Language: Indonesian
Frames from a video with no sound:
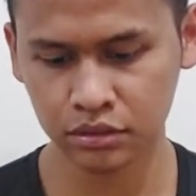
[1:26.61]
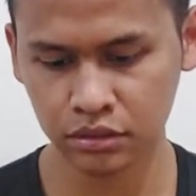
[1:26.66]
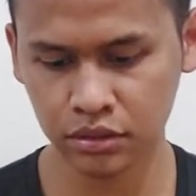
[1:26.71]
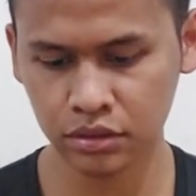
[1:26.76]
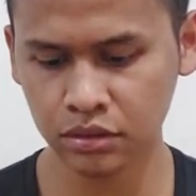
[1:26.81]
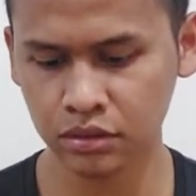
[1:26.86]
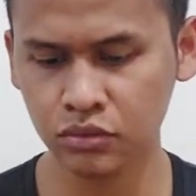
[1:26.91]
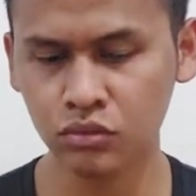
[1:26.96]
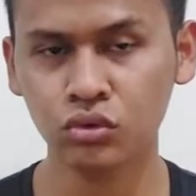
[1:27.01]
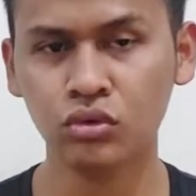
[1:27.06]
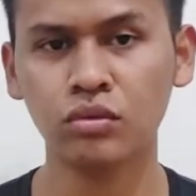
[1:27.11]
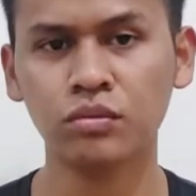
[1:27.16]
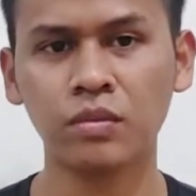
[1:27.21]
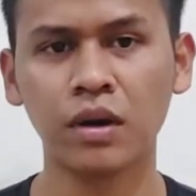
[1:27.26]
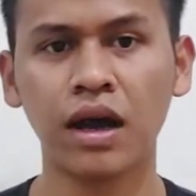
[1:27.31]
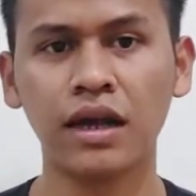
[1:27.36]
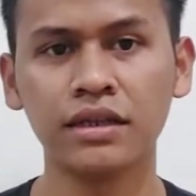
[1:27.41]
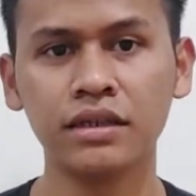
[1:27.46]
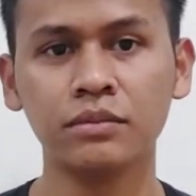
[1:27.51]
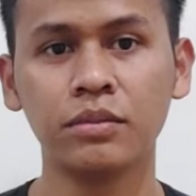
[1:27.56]
untuk
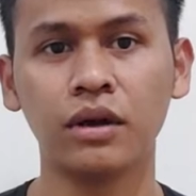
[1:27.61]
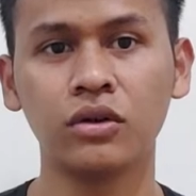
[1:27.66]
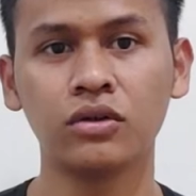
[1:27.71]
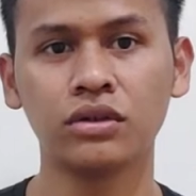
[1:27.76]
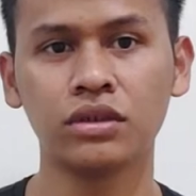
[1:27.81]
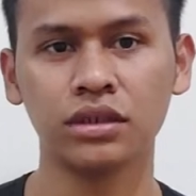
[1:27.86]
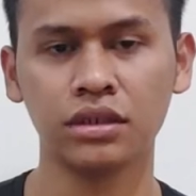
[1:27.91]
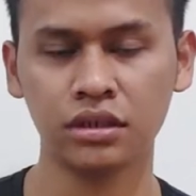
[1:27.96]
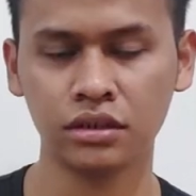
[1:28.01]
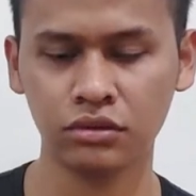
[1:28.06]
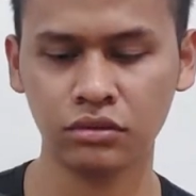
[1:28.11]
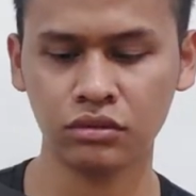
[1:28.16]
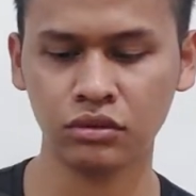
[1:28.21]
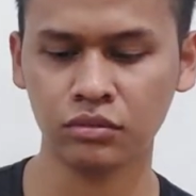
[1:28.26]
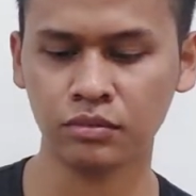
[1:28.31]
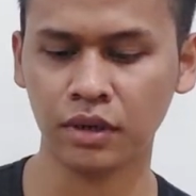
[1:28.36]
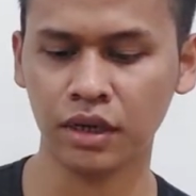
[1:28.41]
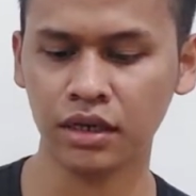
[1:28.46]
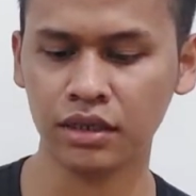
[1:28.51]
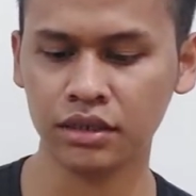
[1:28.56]
bahannya bagus sih untuk
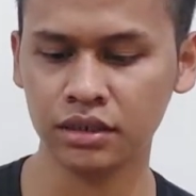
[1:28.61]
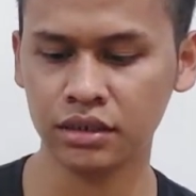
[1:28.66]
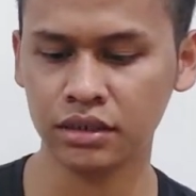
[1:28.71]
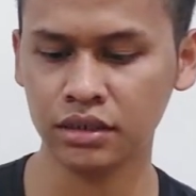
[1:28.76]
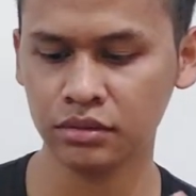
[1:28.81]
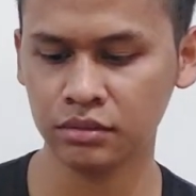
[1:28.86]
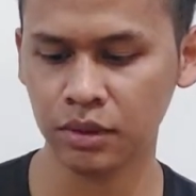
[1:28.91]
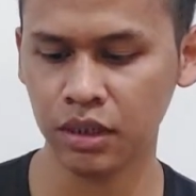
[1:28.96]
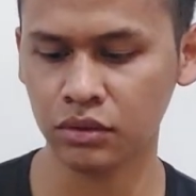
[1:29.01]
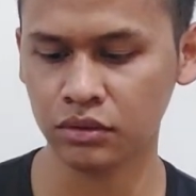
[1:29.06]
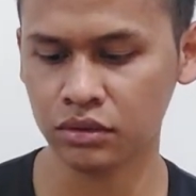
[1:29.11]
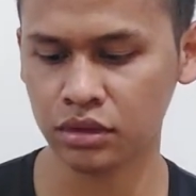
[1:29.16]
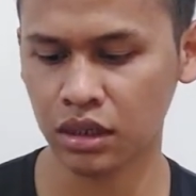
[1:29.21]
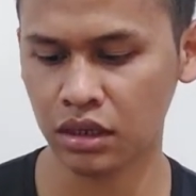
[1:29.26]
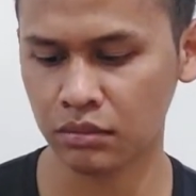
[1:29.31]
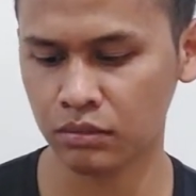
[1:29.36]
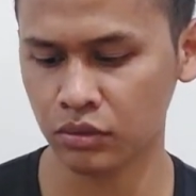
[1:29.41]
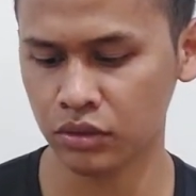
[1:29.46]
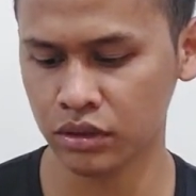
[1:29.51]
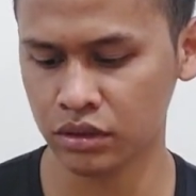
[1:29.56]
bahan ininya bagus
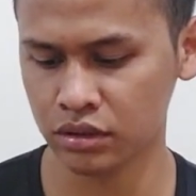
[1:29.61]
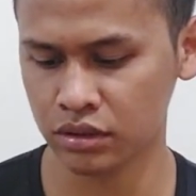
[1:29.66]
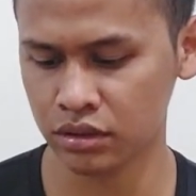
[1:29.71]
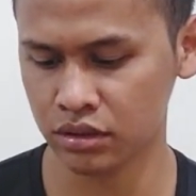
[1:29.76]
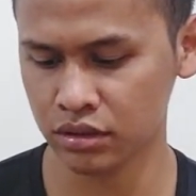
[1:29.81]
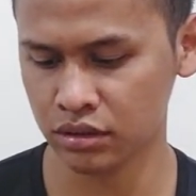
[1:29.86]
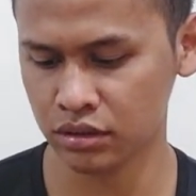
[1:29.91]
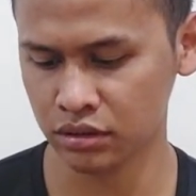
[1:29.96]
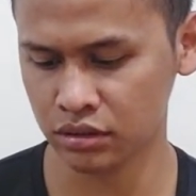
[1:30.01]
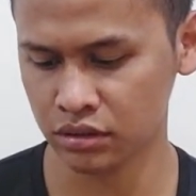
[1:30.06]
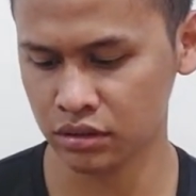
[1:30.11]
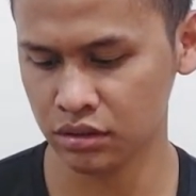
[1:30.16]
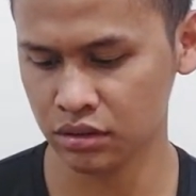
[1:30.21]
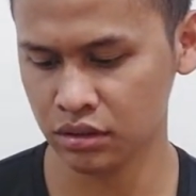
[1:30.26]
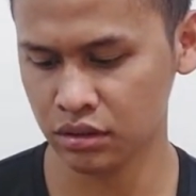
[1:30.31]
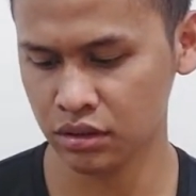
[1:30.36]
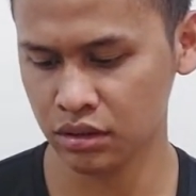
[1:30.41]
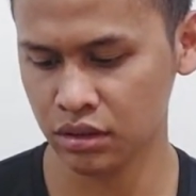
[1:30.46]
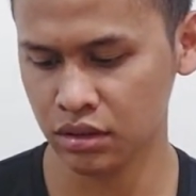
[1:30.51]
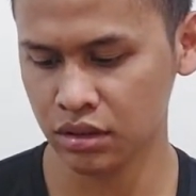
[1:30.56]
harmoniknya
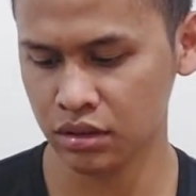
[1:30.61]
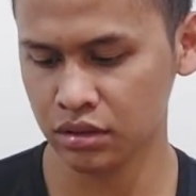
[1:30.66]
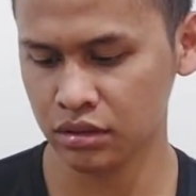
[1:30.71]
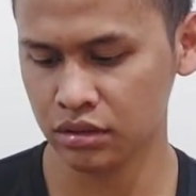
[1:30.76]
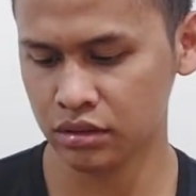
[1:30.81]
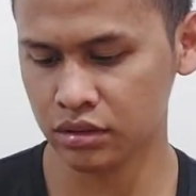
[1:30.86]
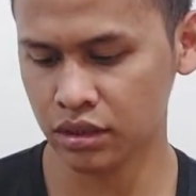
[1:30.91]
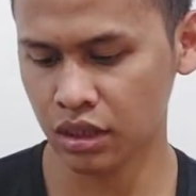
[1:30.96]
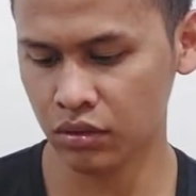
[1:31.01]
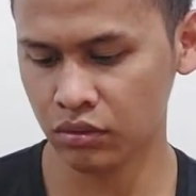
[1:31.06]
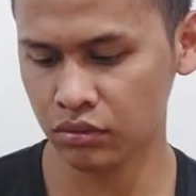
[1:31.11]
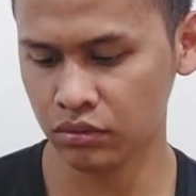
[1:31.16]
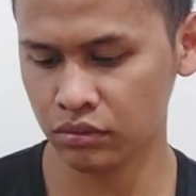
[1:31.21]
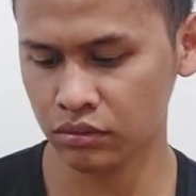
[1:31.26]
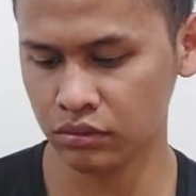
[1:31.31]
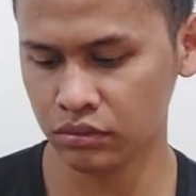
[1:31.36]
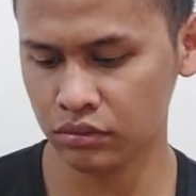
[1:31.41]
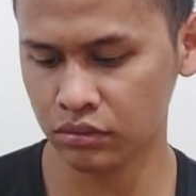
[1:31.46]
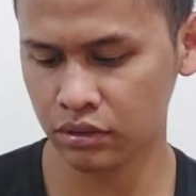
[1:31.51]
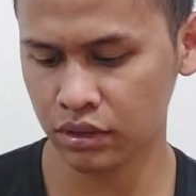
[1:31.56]

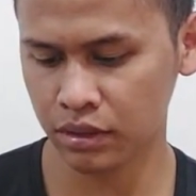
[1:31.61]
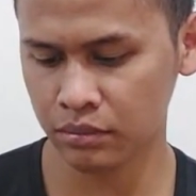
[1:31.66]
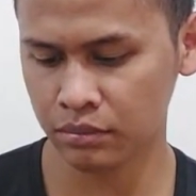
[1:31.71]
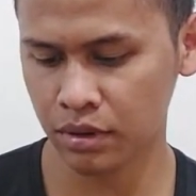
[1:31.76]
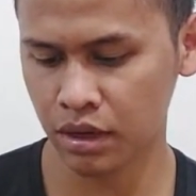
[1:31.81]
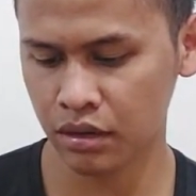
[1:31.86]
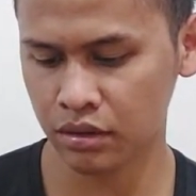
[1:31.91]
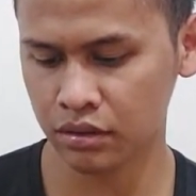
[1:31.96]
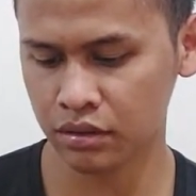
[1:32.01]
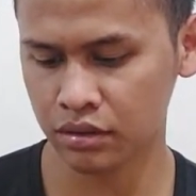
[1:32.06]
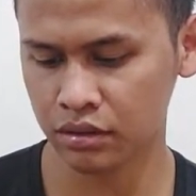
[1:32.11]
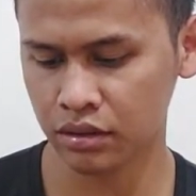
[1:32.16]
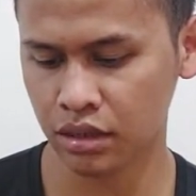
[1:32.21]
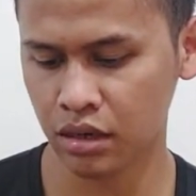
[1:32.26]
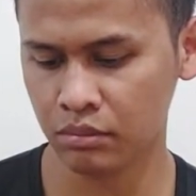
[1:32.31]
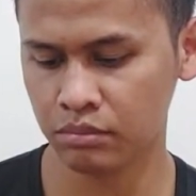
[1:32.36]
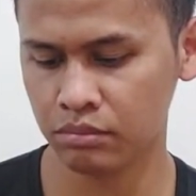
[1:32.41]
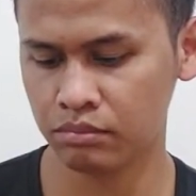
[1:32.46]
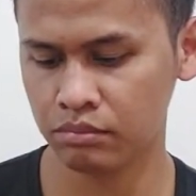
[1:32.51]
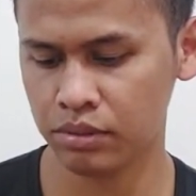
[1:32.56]
sound remak
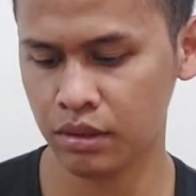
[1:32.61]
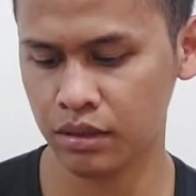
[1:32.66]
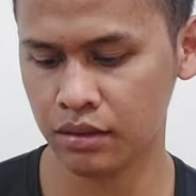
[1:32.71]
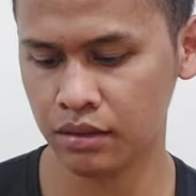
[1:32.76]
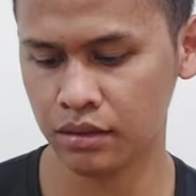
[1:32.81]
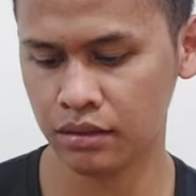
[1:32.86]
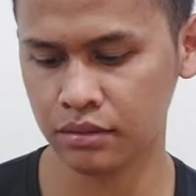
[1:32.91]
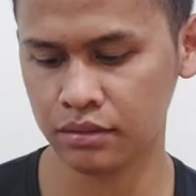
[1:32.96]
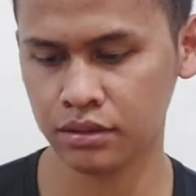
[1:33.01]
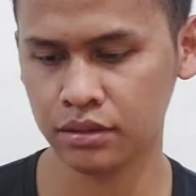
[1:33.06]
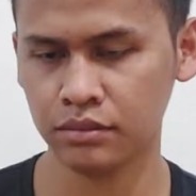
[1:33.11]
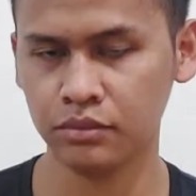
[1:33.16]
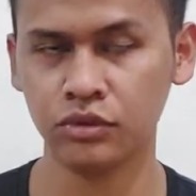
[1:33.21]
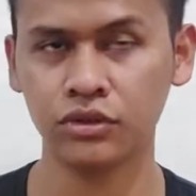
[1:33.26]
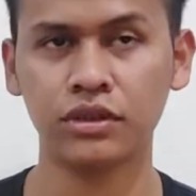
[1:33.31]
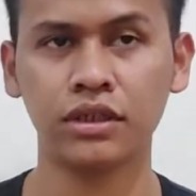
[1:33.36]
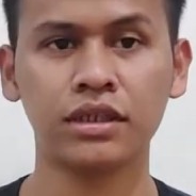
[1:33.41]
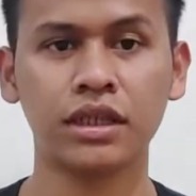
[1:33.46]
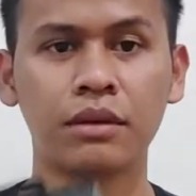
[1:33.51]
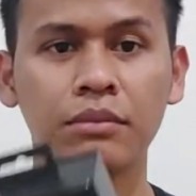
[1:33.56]
kabel ya
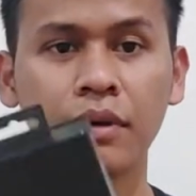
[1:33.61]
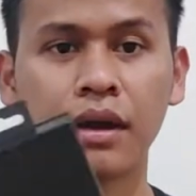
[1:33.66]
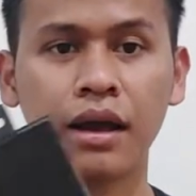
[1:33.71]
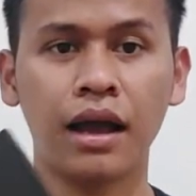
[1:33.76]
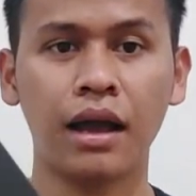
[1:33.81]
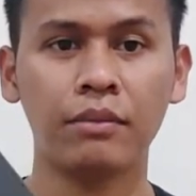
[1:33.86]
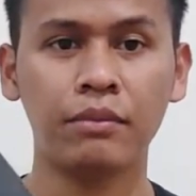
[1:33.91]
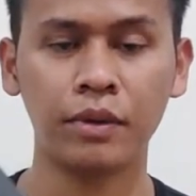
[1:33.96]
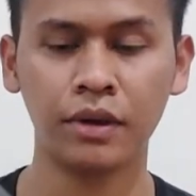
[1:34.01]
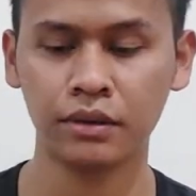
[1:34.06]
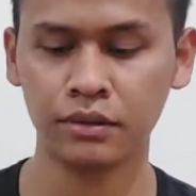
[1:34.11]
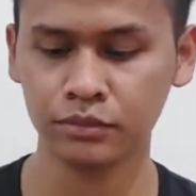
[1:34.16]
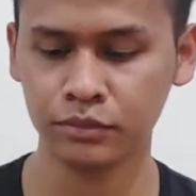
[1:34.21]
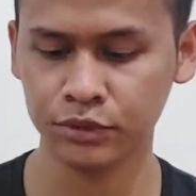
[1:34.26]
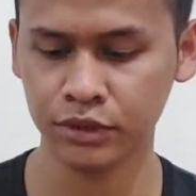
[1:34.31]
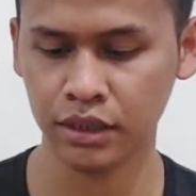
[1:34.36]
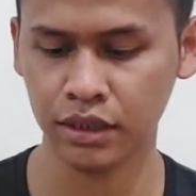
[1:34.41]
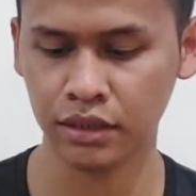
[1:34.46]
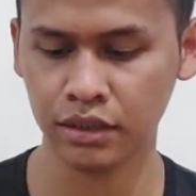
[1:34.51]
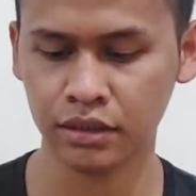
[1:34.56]
mestinya tanpa kabel
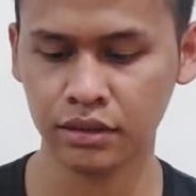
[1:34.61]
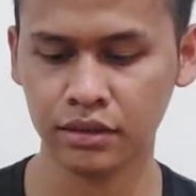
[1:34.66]
ya